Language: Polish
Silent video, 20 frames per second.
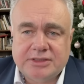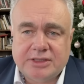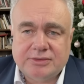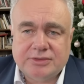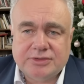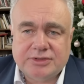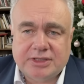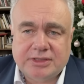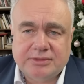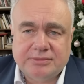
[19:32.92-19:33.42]
na
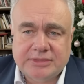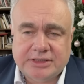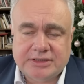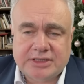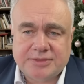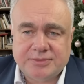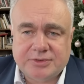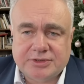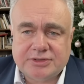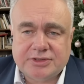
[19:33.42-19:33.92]
luzie
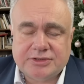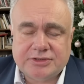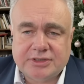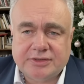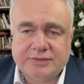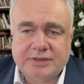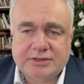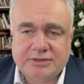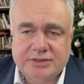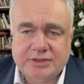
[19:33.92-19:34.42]
media
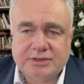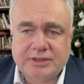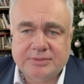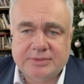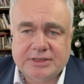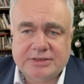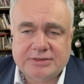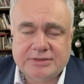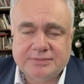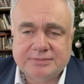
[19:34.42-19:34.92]
społecznościowe. Dziękuję
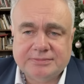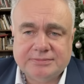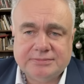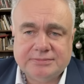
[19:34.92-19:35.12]
bardzo.